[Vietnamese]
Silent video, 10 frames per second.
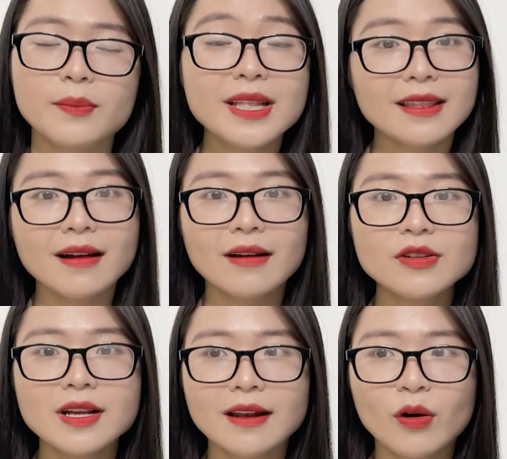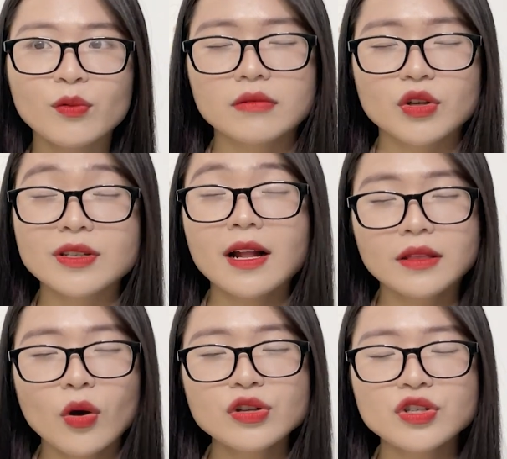bít tắc lỗ chân lông. Nó rất là
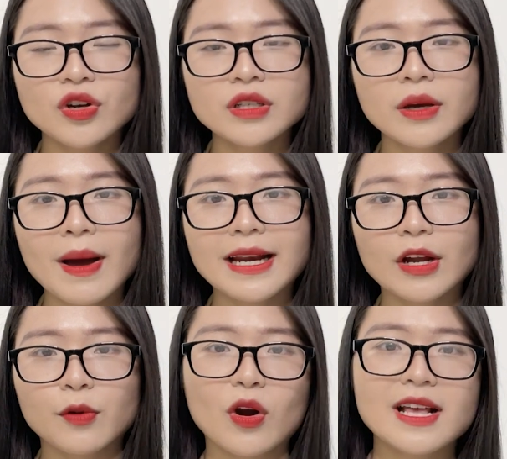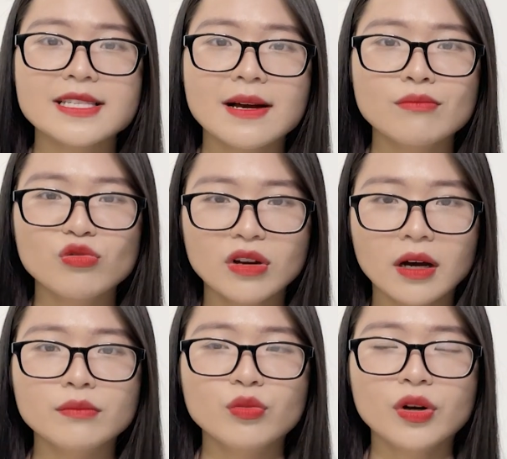tốt cho những cái bạn nào có làn da mụn
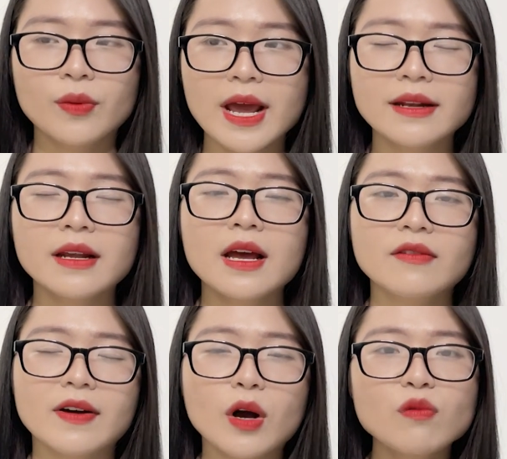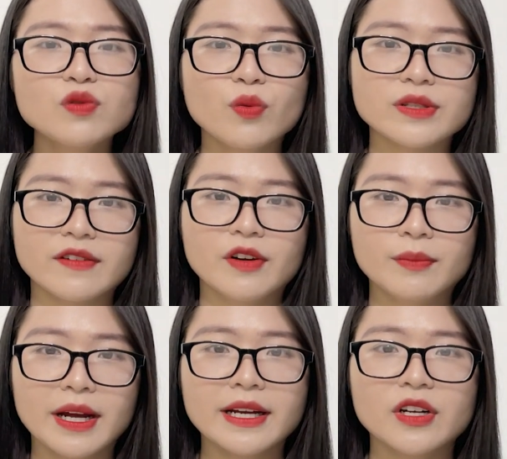ẩn, mụn đầu đen. Và công dụng của sản
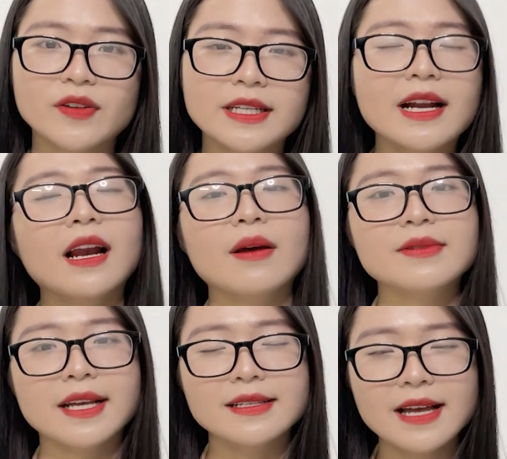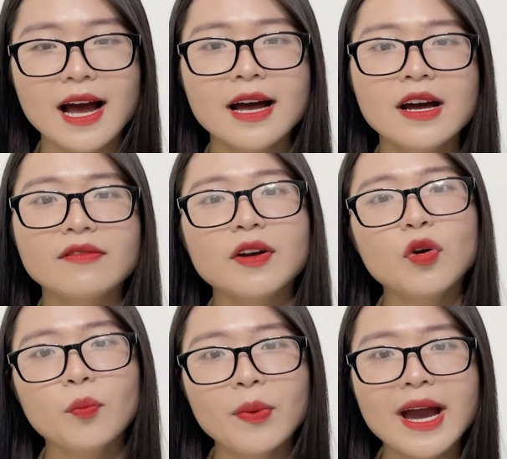phẩm này đó chính là làm sạch da và
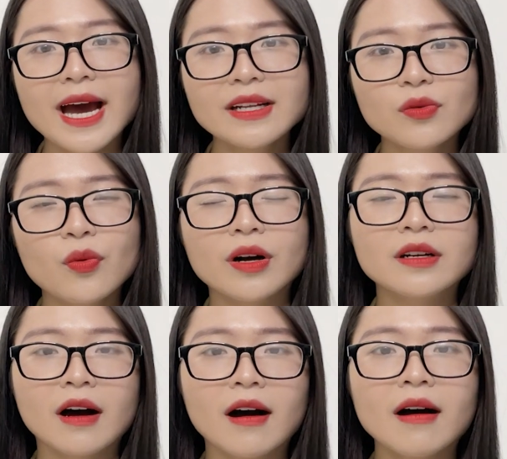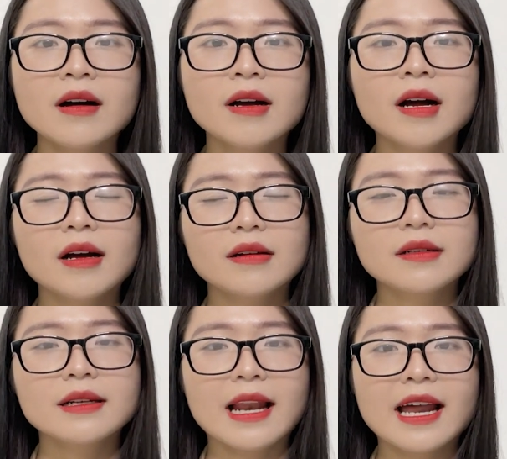độ pH của nó
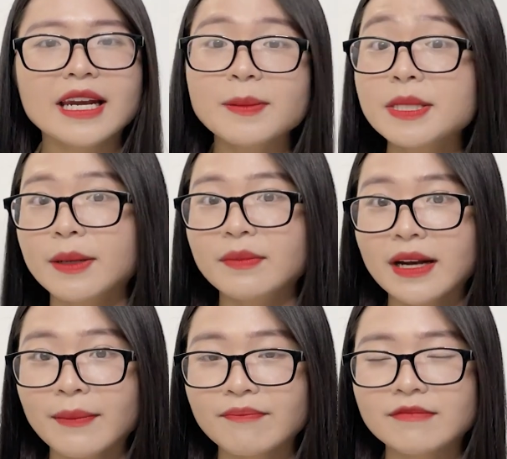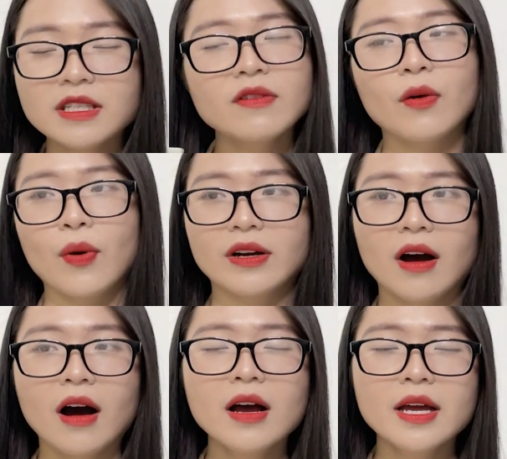là 5.5 rơi vào khoảng
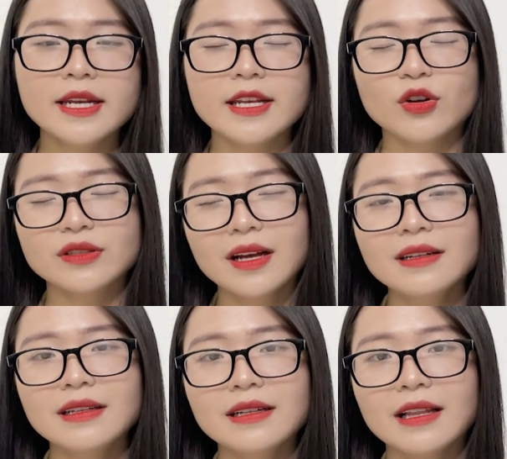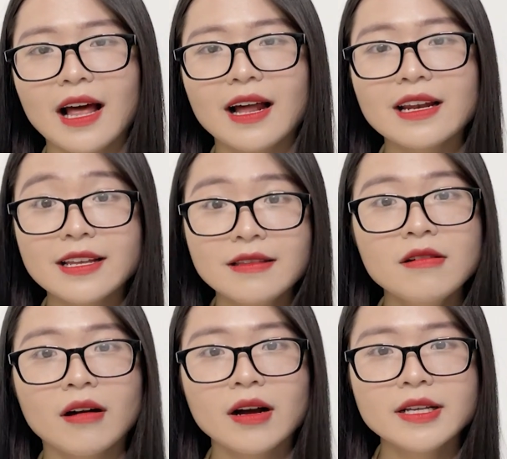đó thì nó rất là lý tưởng